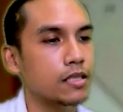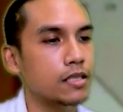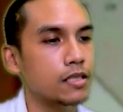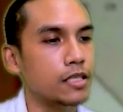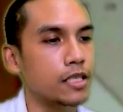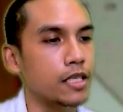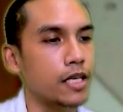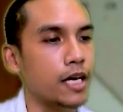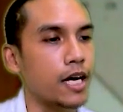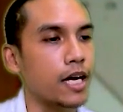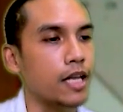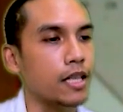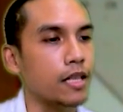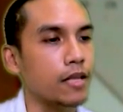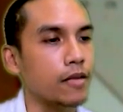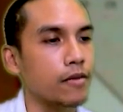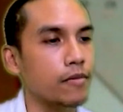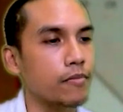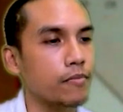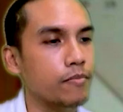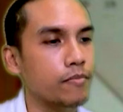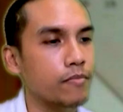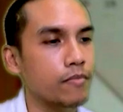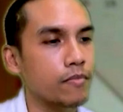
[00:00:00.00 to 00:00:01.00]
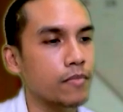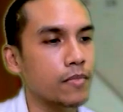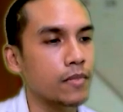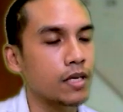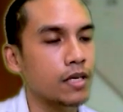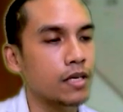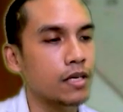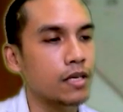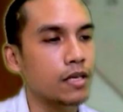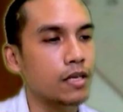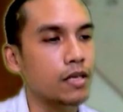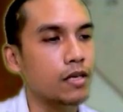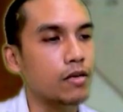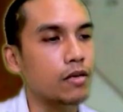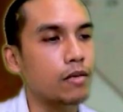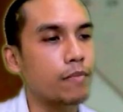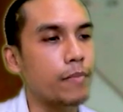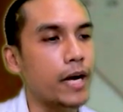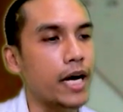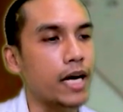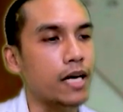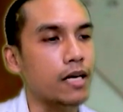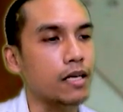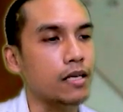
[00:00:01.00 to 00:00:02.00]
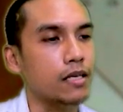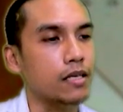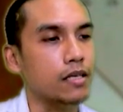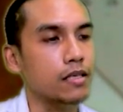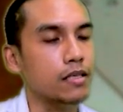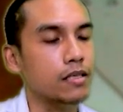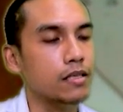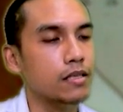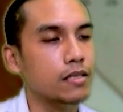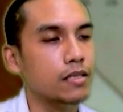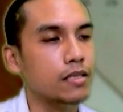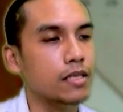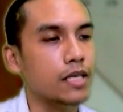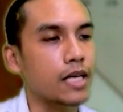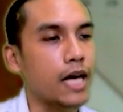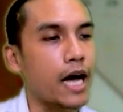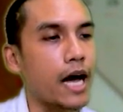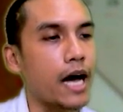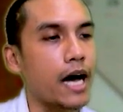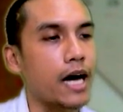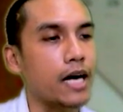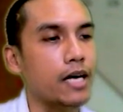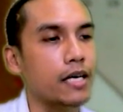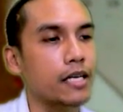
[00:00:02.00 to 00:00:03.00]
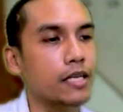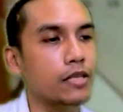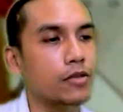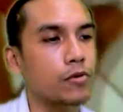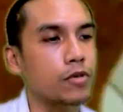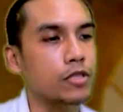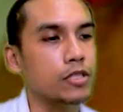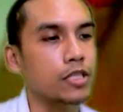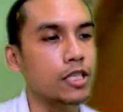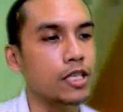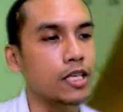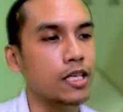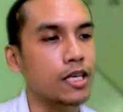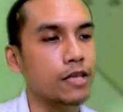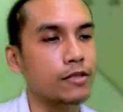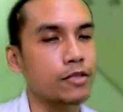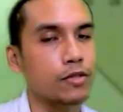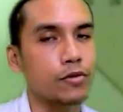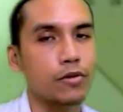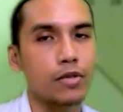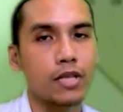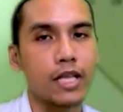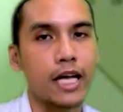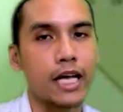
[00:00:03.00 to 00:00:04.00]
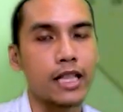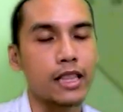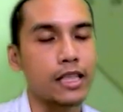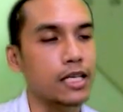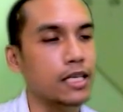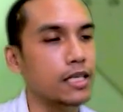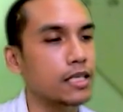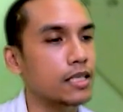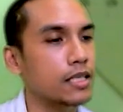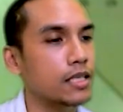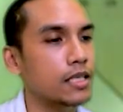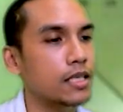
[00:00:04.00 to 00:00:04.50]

สี่อัน แล้วก็แบ่งกลางไอ้ตัวสี่เหลี่ยมจัตุรัสเนี่ย